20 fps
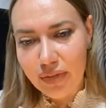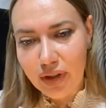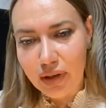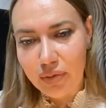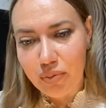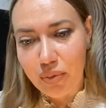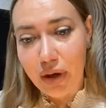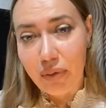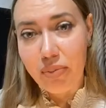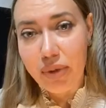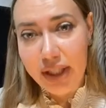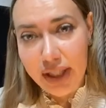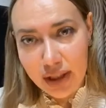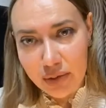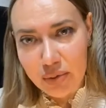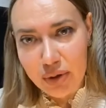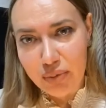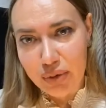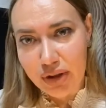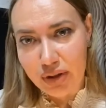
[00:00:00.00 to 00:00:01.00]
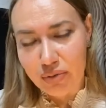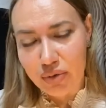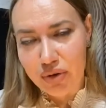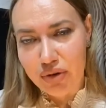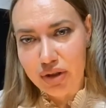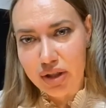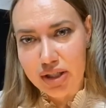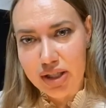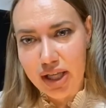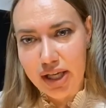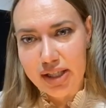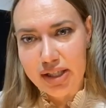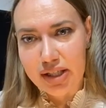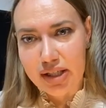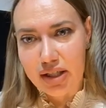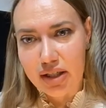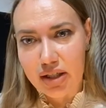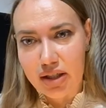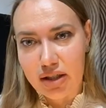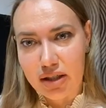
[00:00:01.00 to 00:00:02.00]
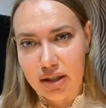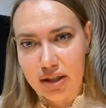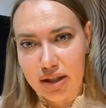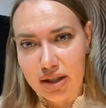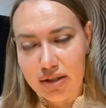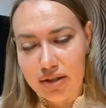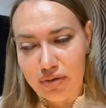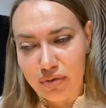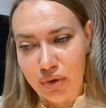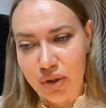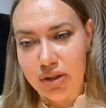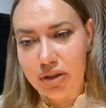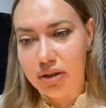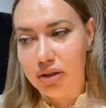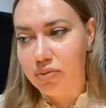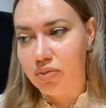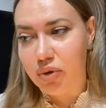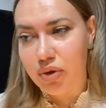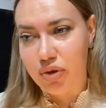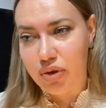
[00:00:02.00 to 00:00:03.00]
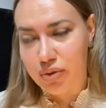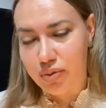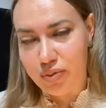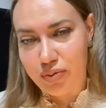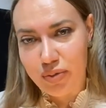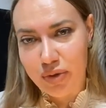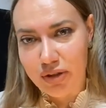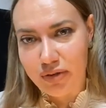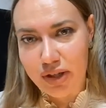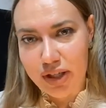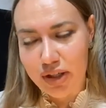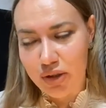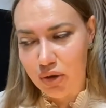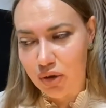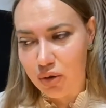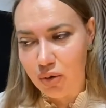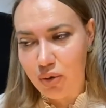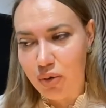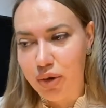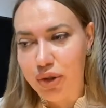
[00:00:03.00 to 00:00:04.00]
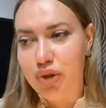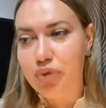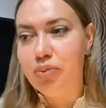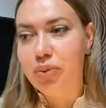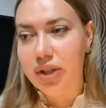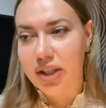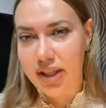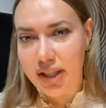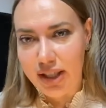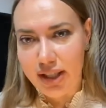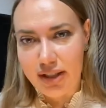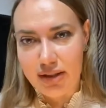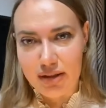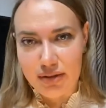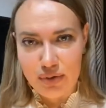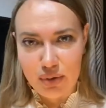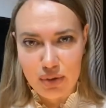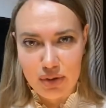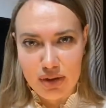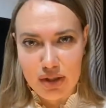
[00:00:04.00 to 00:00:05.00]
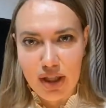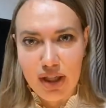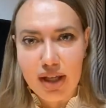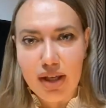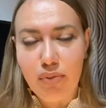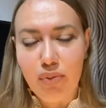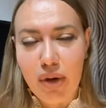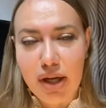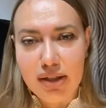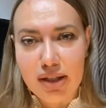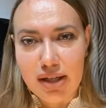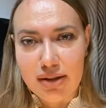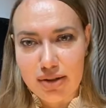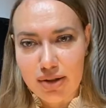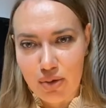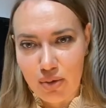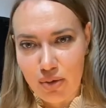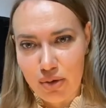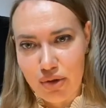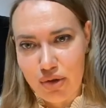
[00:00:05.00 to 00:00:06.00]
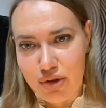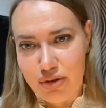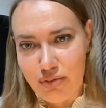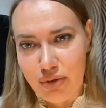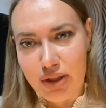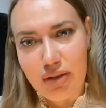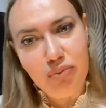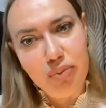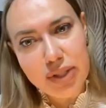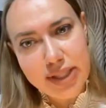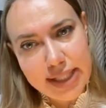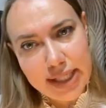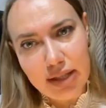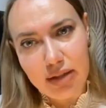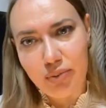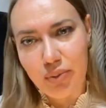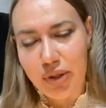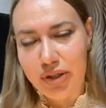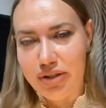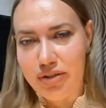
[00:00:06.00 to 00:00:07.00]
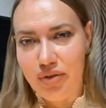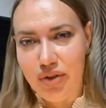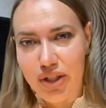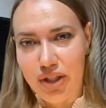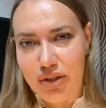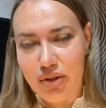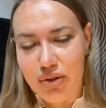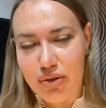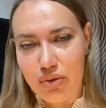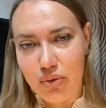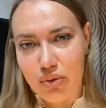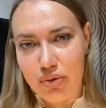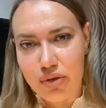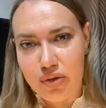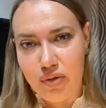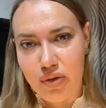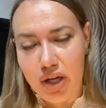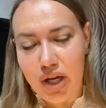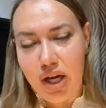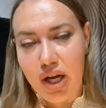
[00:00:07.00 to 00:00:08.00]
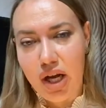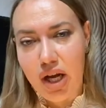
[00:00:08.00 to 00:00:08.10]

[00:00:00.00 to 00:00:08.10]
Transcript: проблемы, потому что, знаете, это сегодня ты можешь творить, что хочешь, приклеил вон банан скотчем и написал произведение искусства.